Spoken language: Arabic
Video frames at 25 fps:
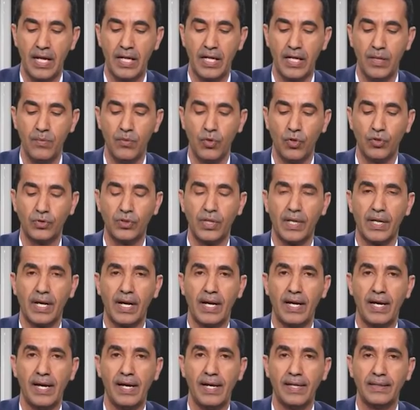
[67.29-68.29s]

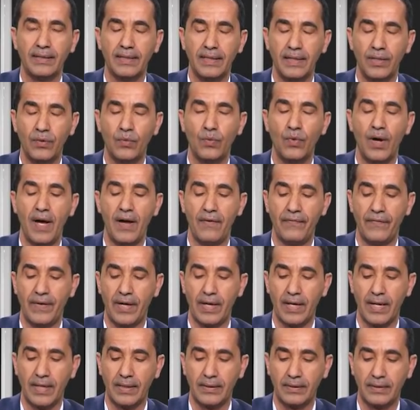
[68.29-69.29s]
لمقترحات
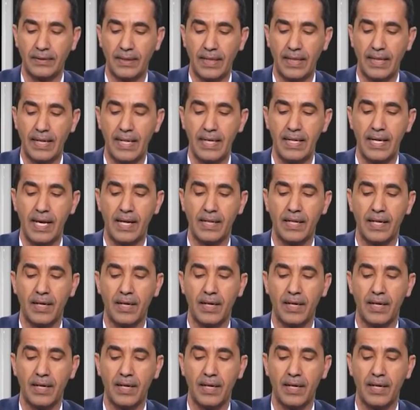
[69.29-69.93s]
وافقت عليها